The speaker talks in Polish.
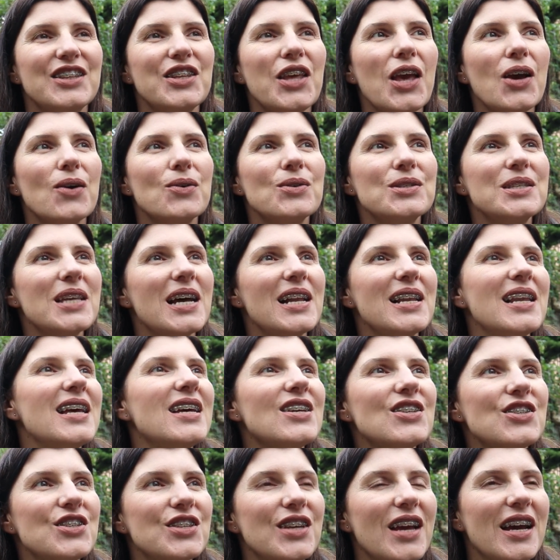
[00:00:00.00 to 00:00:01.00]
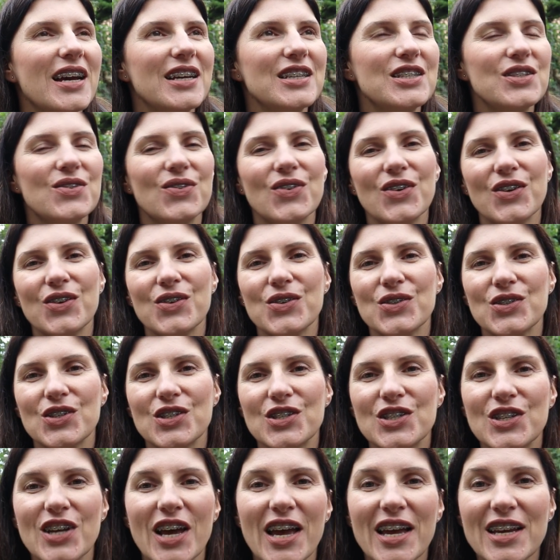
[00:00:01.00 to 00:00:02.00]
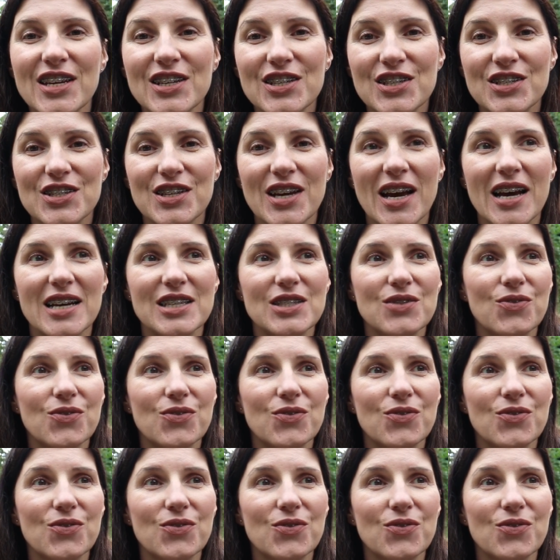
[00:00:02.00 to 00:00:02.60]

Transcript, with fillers: Nie uzależniaj swojego szczęścia,